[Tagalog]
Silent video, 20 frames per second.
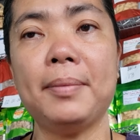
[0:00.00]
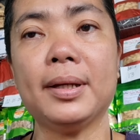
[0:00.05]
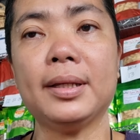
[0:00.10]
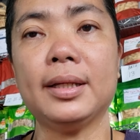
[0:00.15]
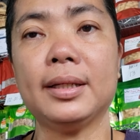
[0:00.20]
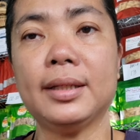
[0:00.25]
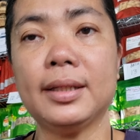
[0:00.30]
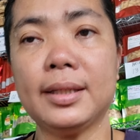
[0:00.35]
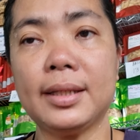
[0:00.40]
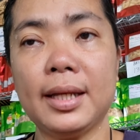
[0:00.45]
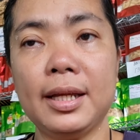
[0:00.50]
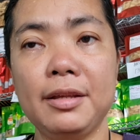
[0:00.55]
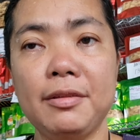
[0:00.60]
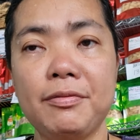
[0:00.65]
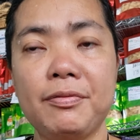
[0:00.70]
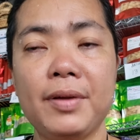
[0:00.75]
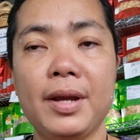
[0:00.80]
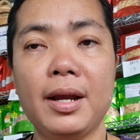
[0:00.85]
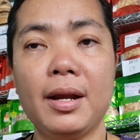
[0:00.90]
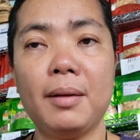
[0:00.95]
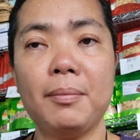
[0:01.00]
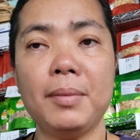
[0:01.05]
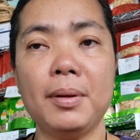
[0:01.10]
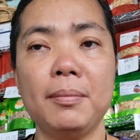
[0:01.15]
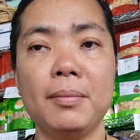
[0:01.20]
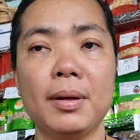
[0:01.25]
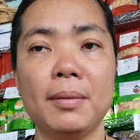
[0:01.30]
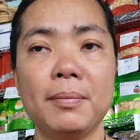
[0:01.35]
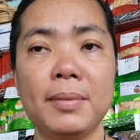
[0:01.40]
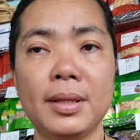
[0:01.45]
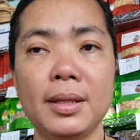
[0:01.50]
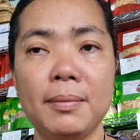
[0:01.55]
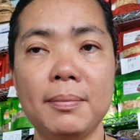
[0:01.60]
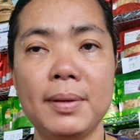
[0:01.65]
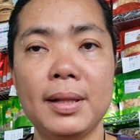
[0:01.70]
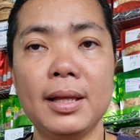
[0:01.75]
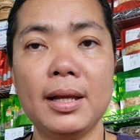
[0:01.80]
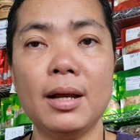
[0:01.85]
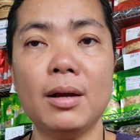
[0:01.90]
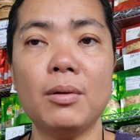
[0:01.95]
pag nag-trade fair, may mga
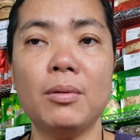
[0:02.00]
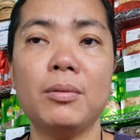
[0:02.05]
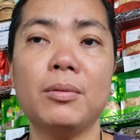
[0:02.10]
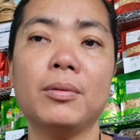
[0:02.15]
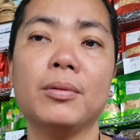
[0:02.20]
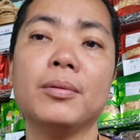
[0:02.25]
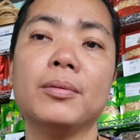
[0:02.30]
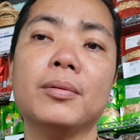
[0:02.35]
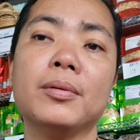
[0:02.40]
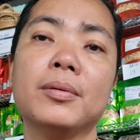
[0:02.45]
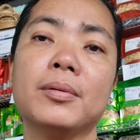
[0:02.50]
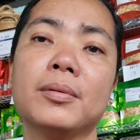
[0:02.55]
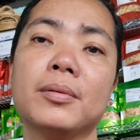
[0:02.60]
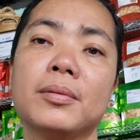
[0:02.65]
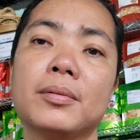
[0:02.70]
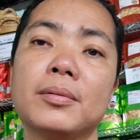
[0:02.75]
binibili akong